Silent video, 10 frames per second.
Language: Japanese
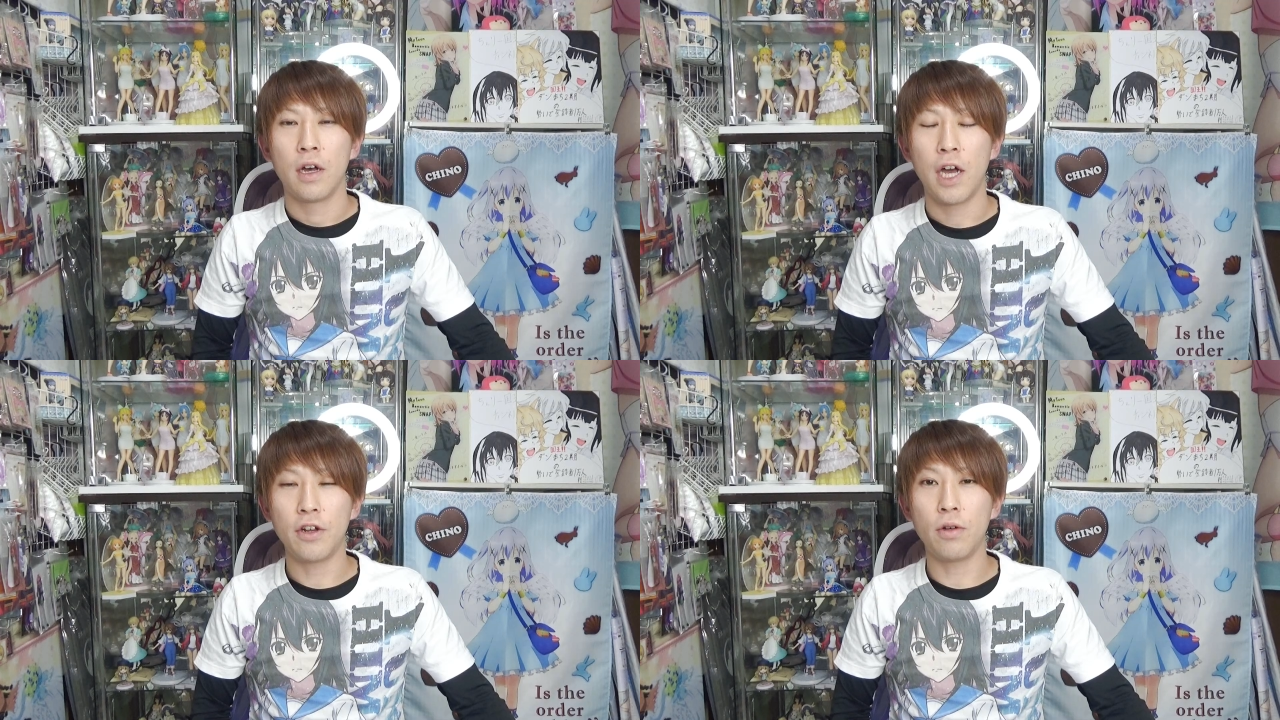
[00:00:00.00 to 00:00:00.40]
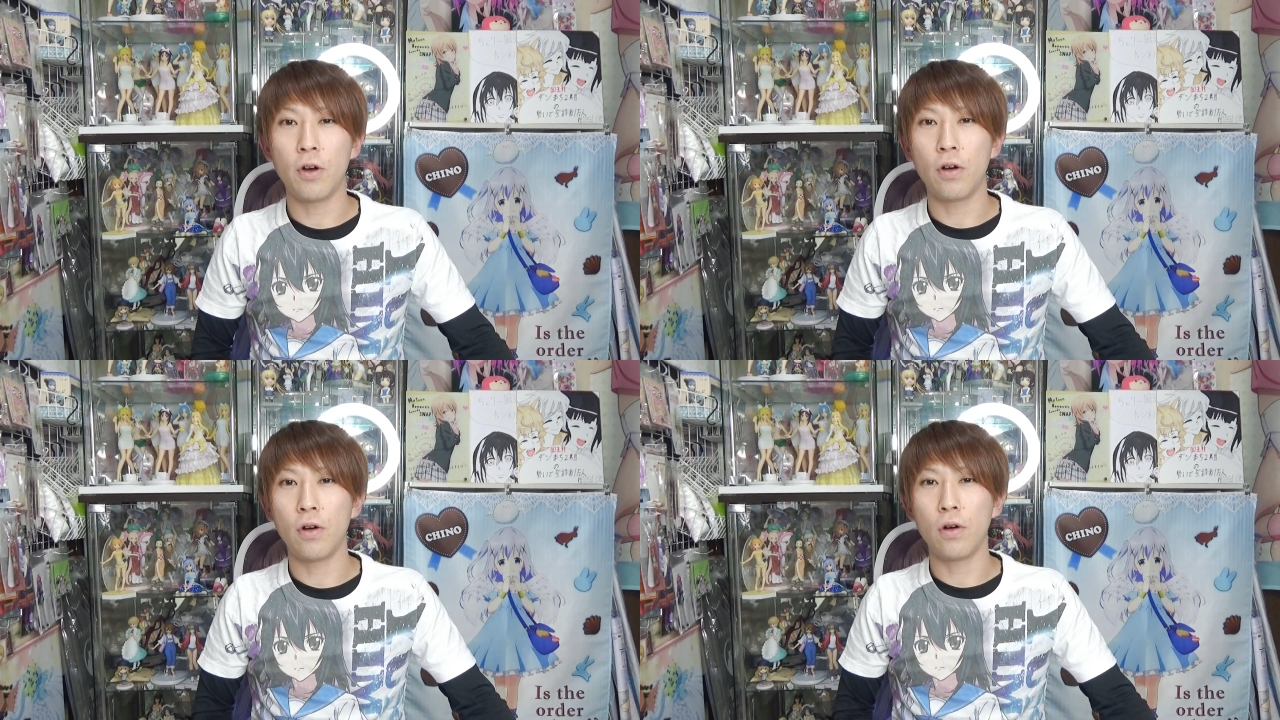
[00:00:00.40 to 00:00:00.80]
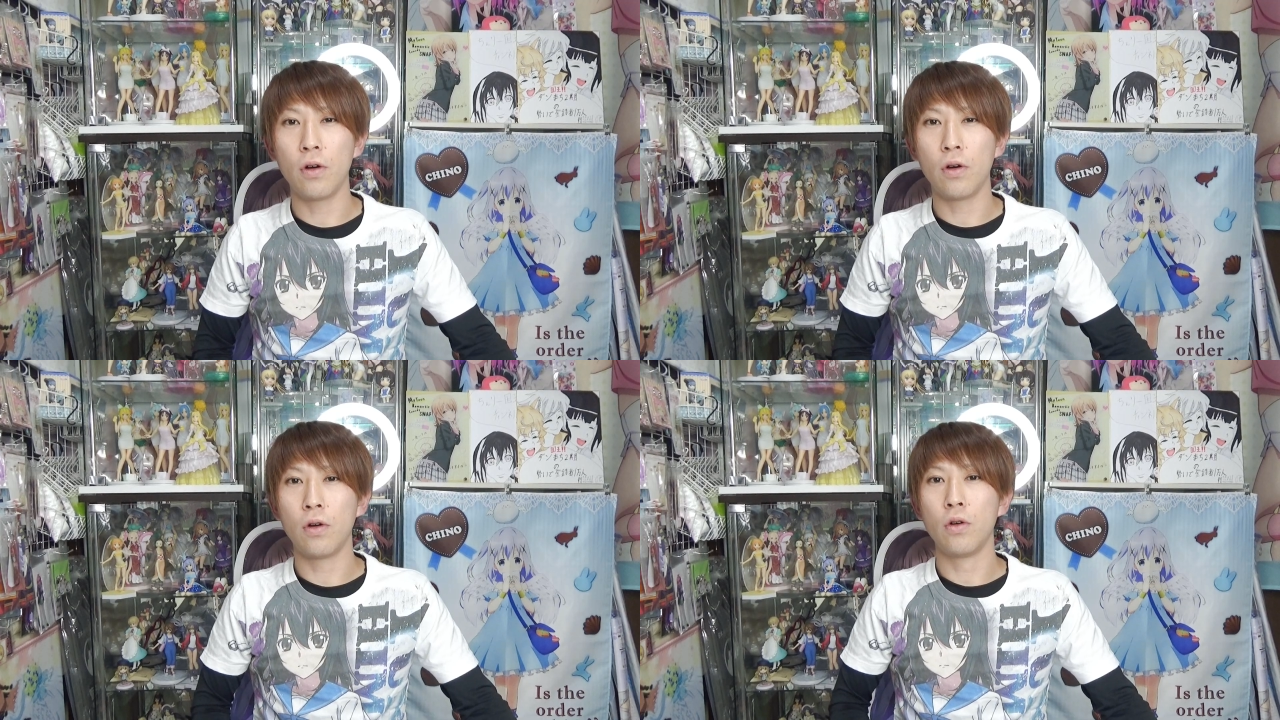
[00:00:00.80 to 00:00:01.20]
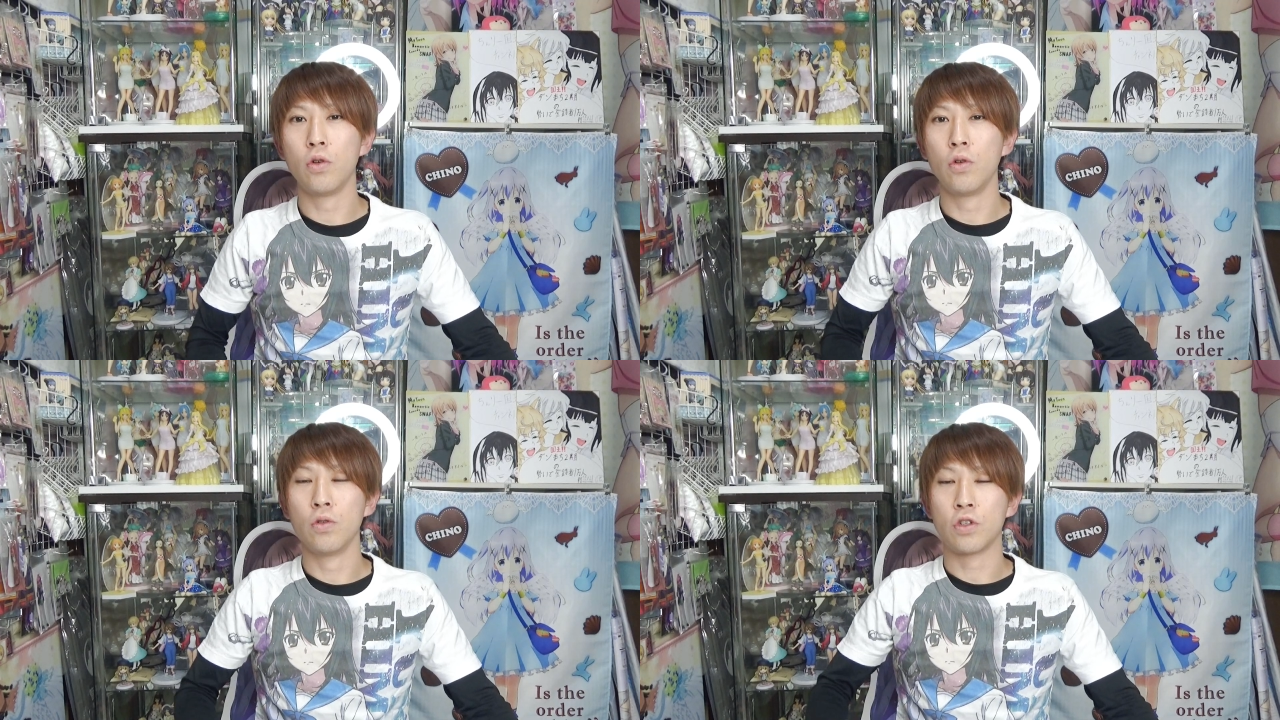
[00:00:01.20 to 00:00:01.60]
はいど
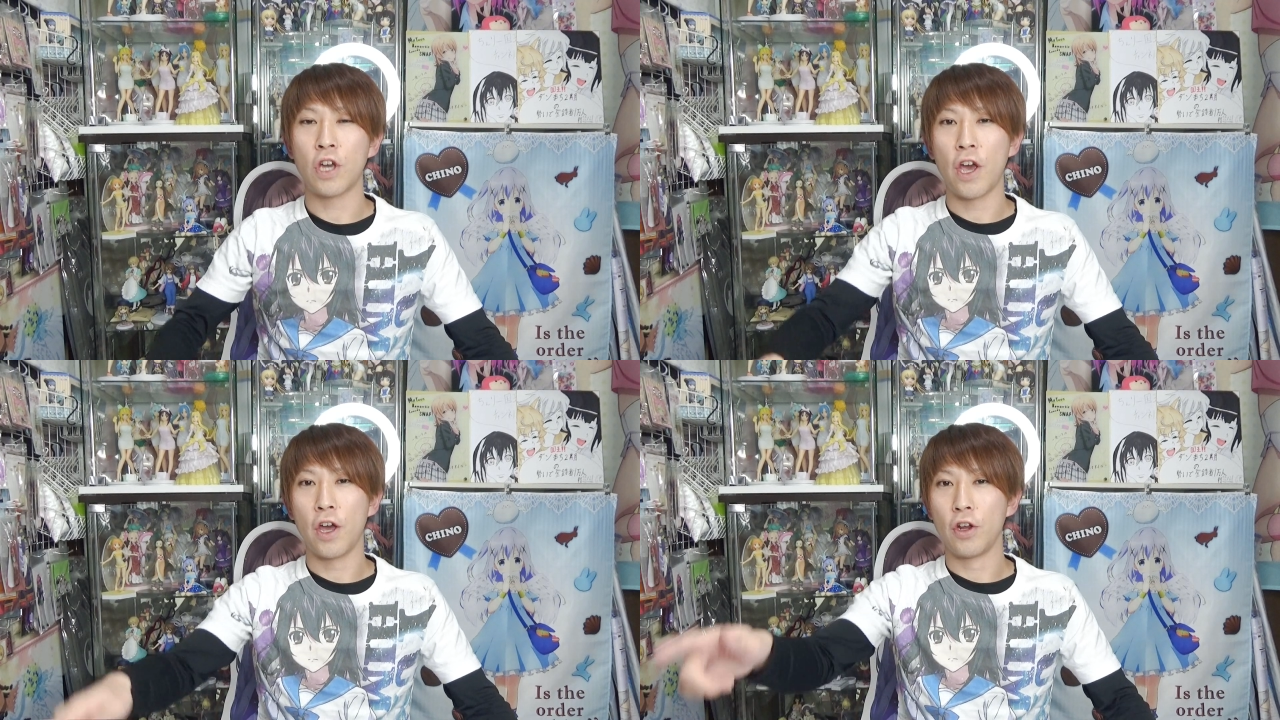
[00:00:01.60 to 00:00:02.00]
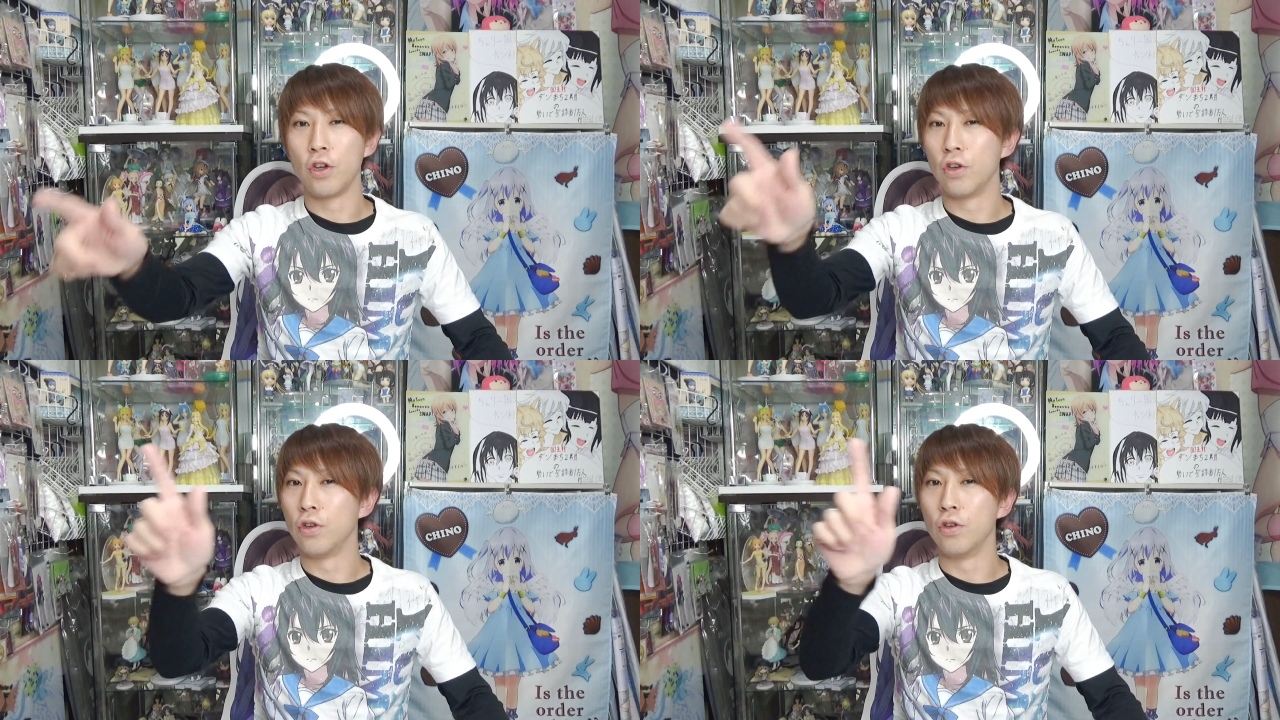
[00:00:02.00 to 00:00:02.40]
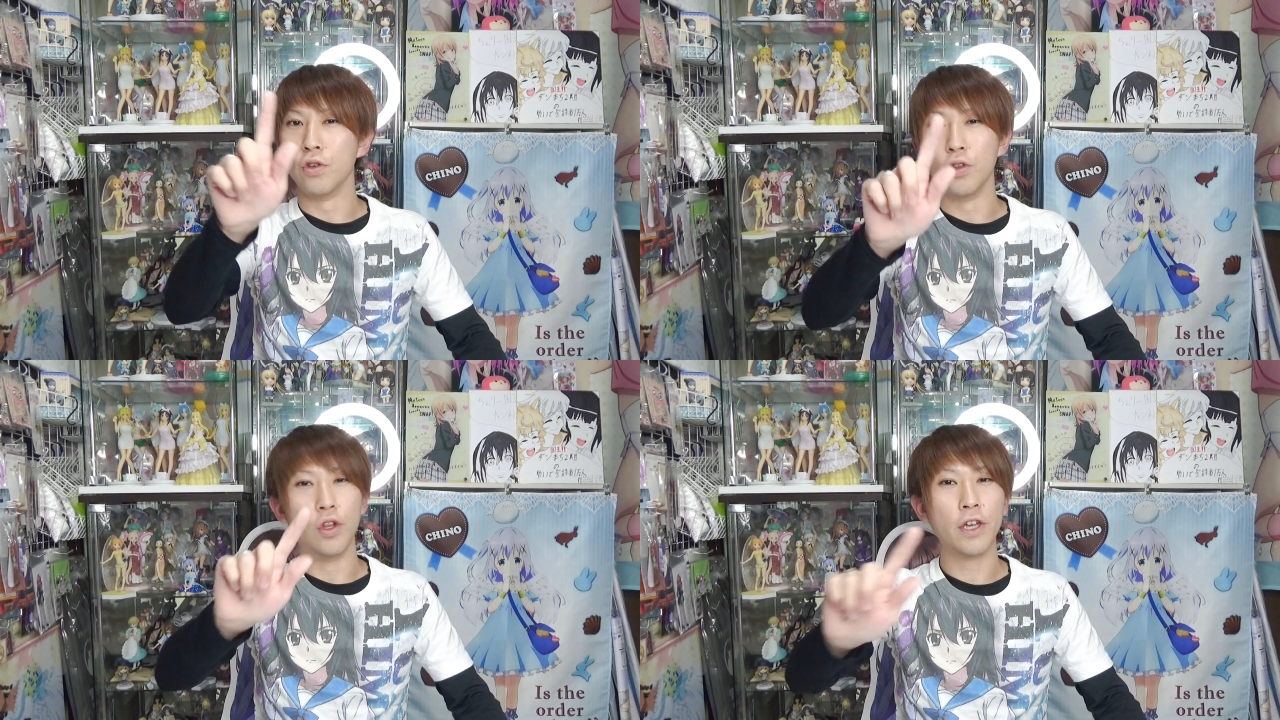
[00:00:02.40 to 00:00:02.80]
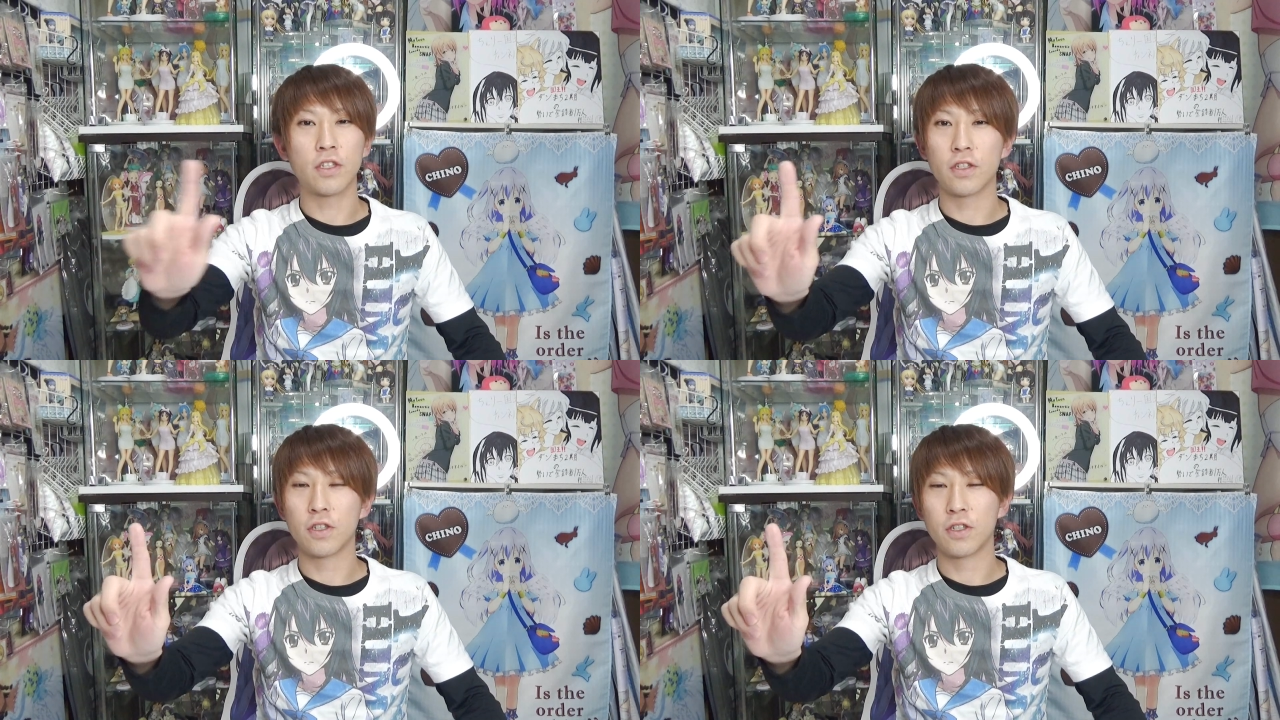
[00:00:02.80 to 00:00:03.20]
うもチェリーで
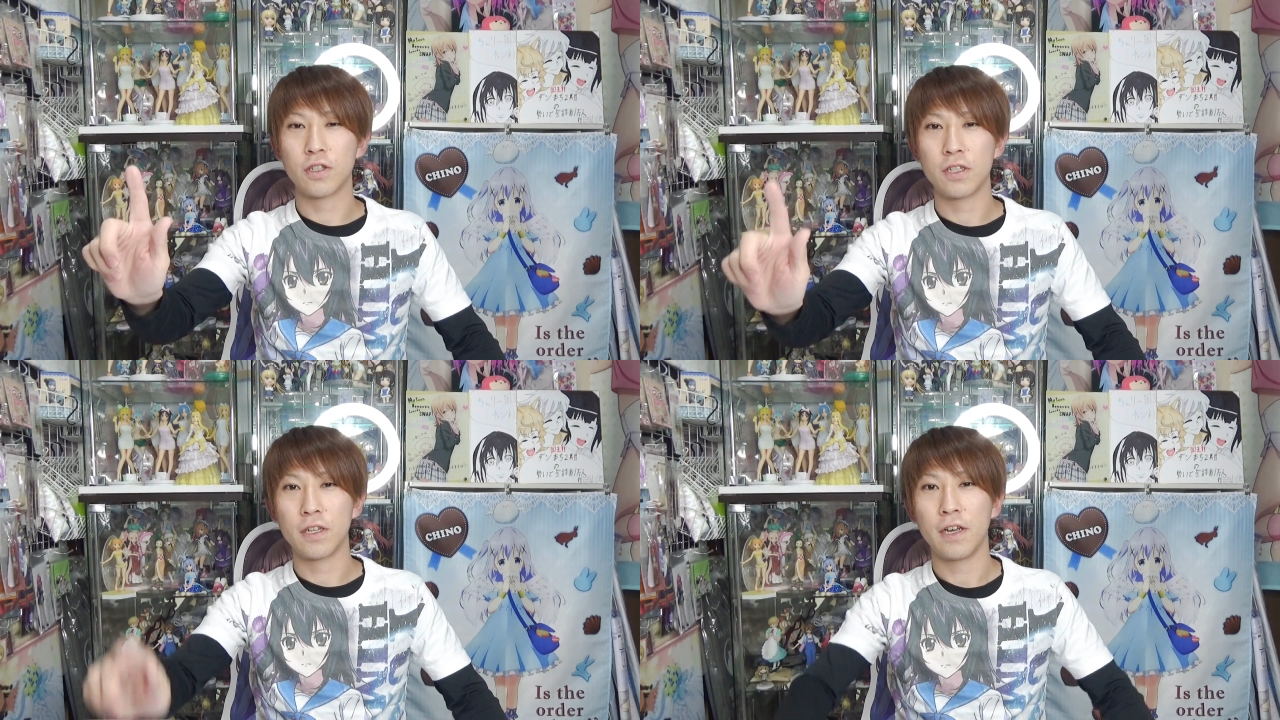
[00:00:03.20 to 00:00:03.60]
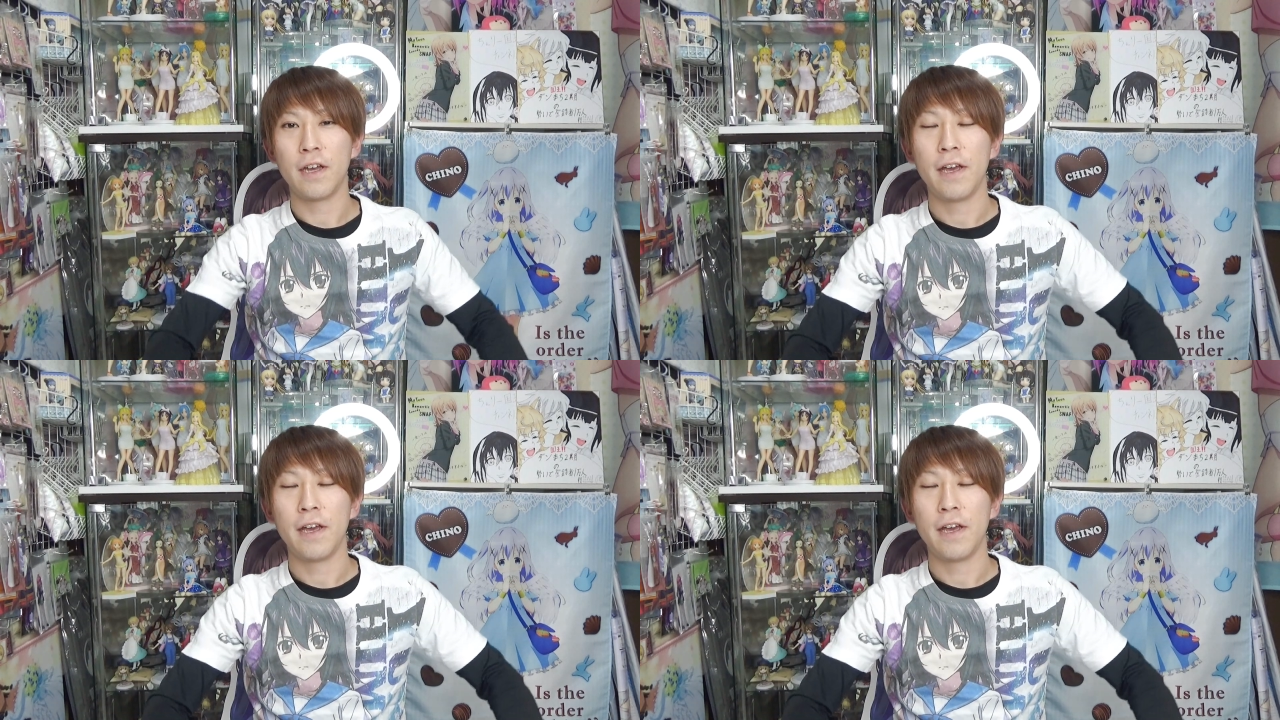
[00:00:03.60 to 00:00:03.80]
す。